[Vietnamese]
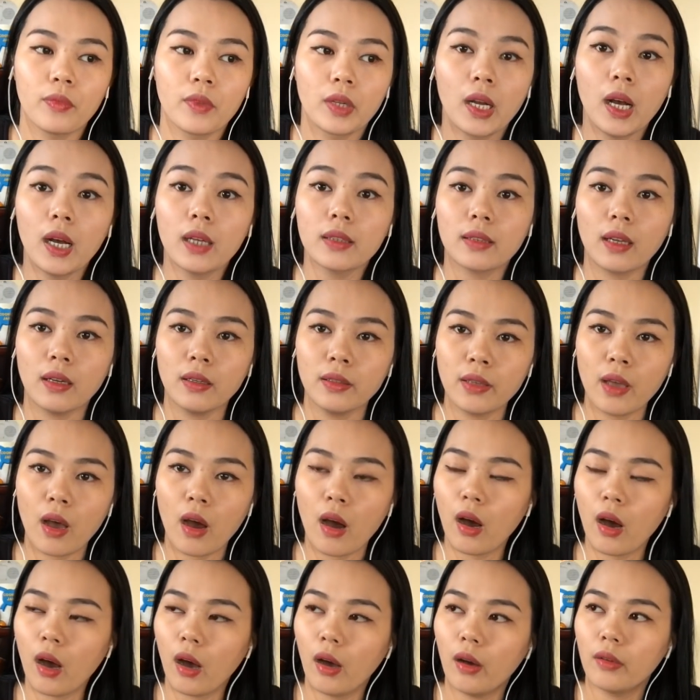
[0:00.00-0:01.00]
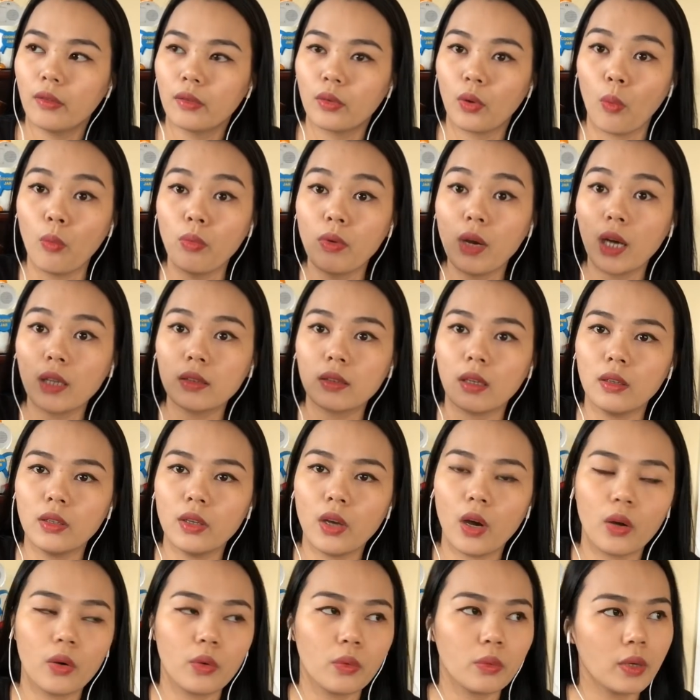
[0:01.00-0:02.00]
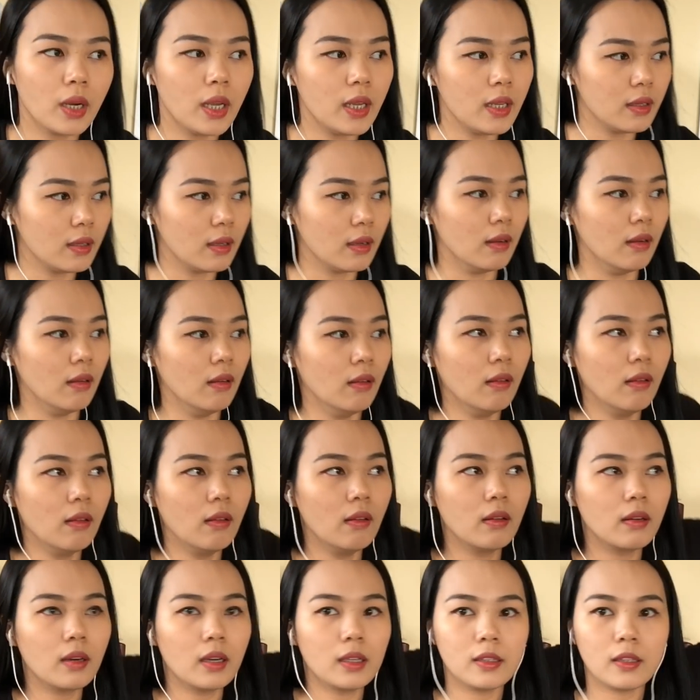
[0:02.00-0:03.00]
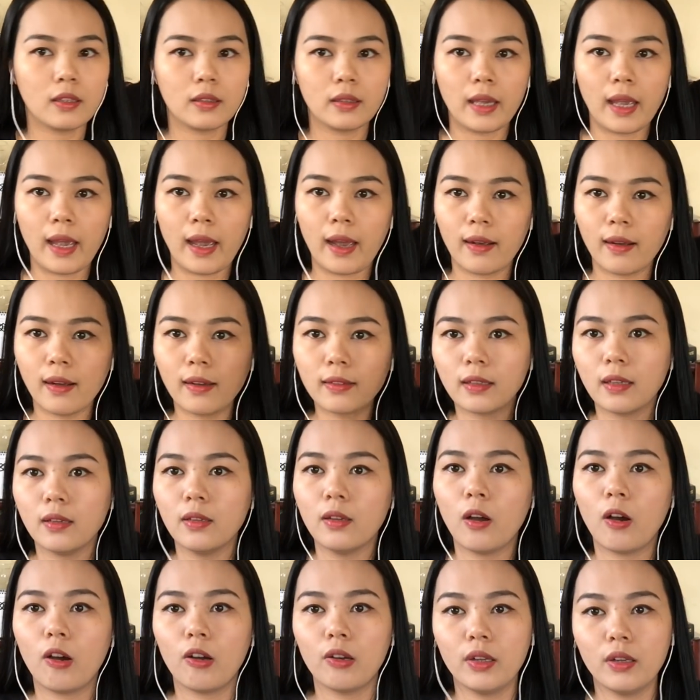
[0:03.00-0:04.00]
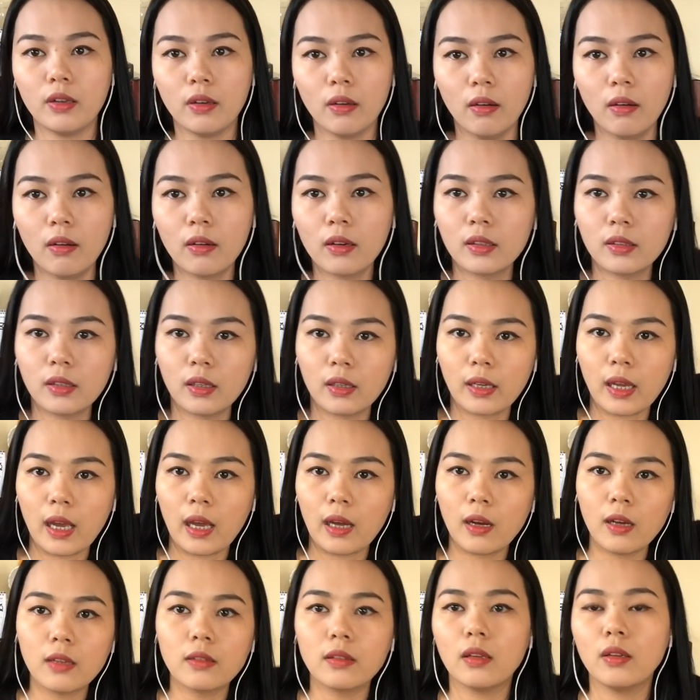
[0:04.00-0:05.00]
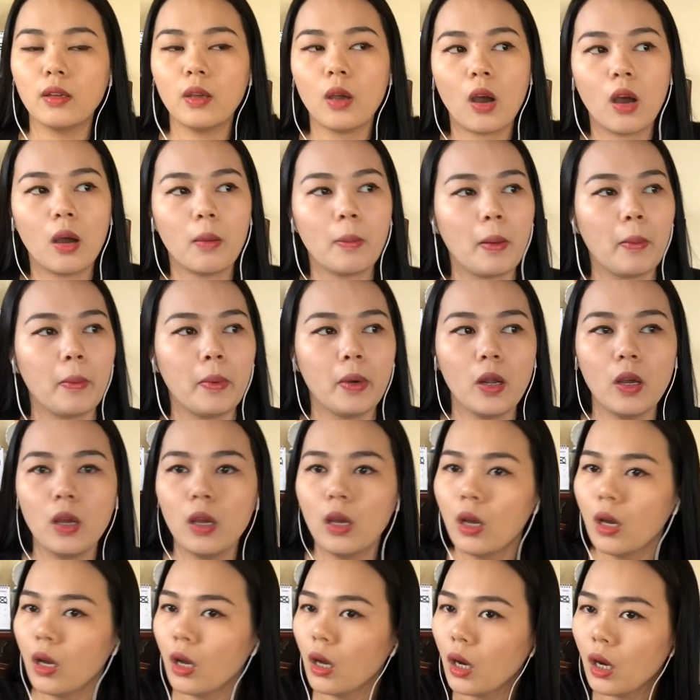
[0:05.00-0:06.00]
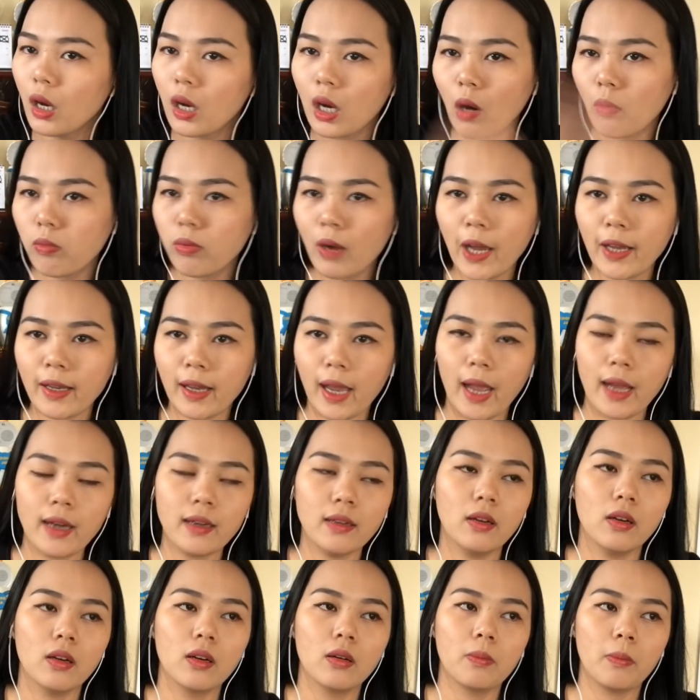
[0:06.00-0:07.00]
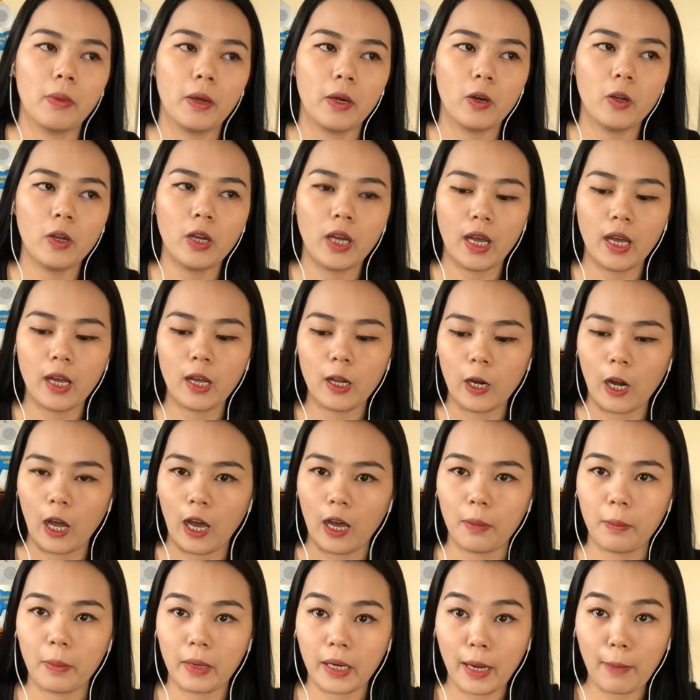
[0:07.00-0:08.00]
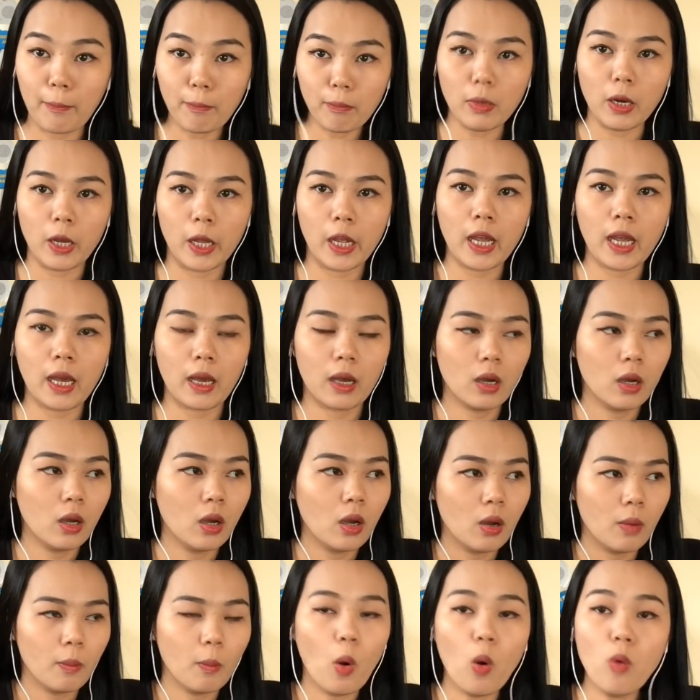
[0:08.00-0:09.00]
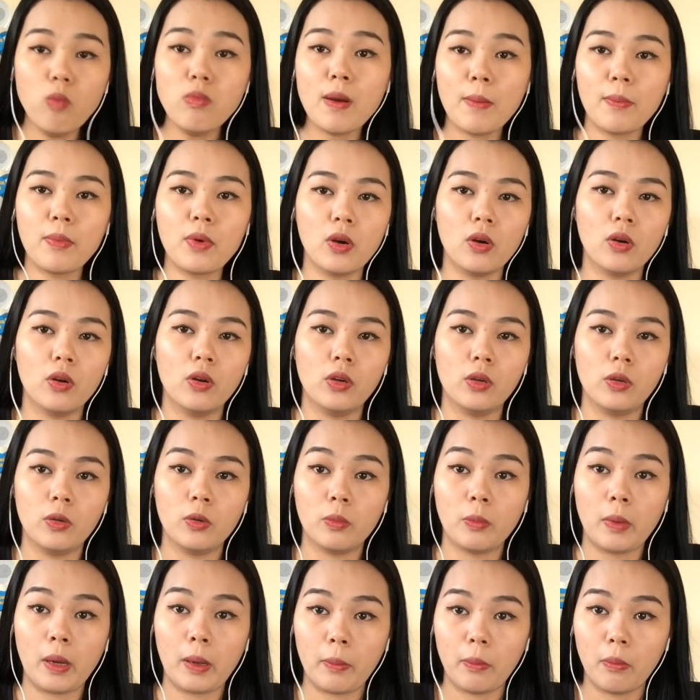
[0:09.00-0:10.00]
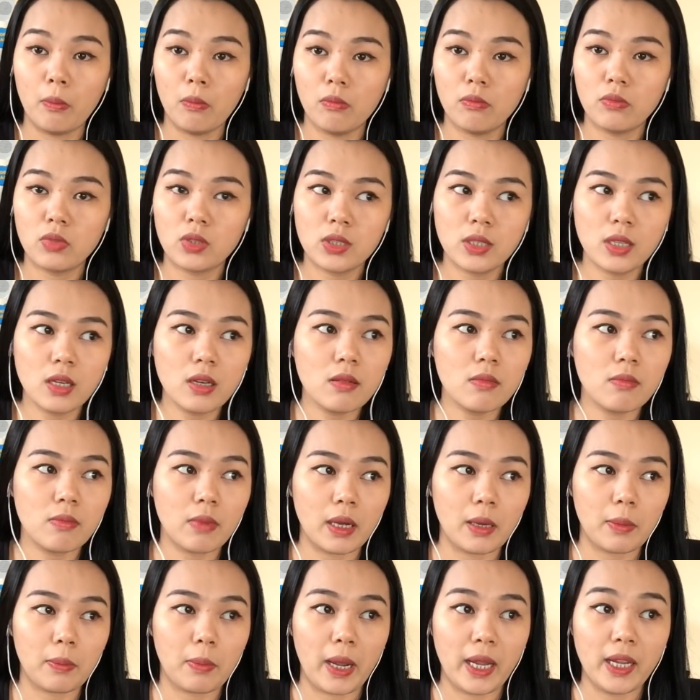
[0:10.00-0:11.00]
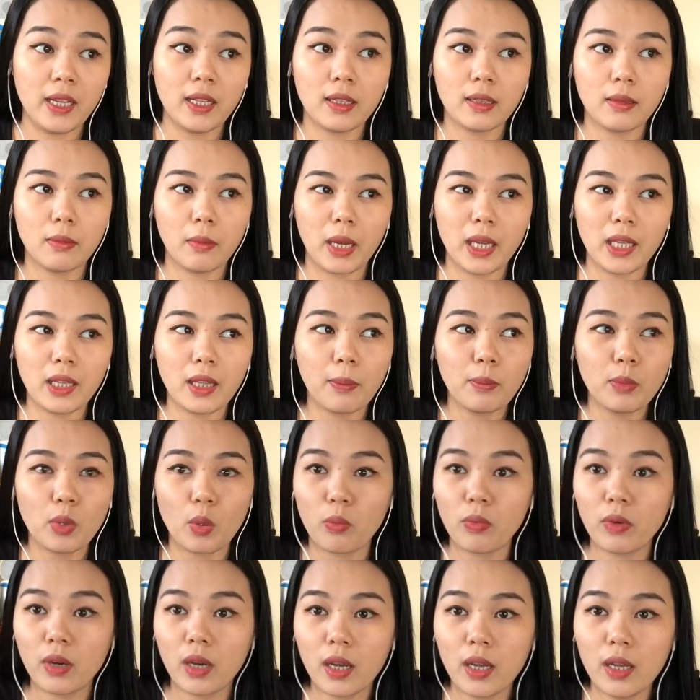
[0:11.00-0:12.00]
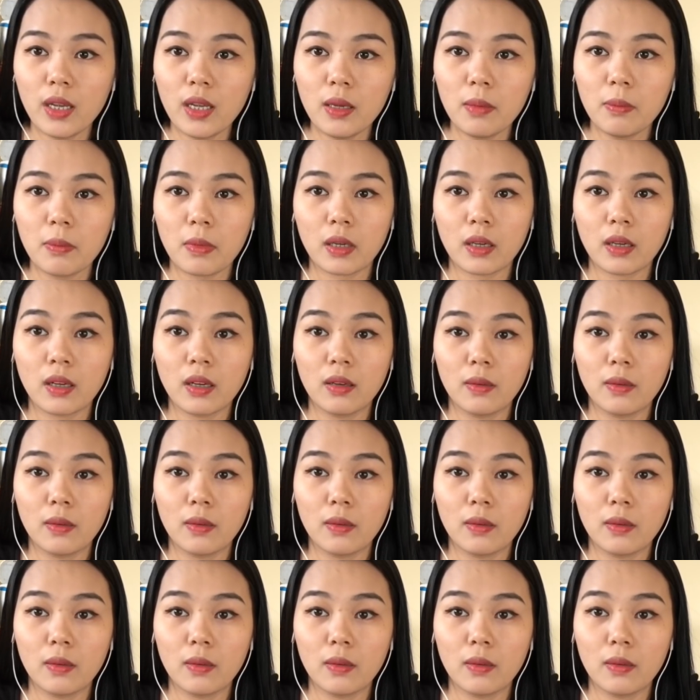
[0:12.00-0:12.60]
gớt tự do, cũng gớt tự do luôn, đi ngược lên trần nhà, gớt tự do, đi ngược lên trần nhà, gớt tự do. Mà mẹ nói không ai cản được. Mẹ nói hả, lại mà nắm lại ha, bốn năm người mà sức mà bảy bảy tám chục ký mà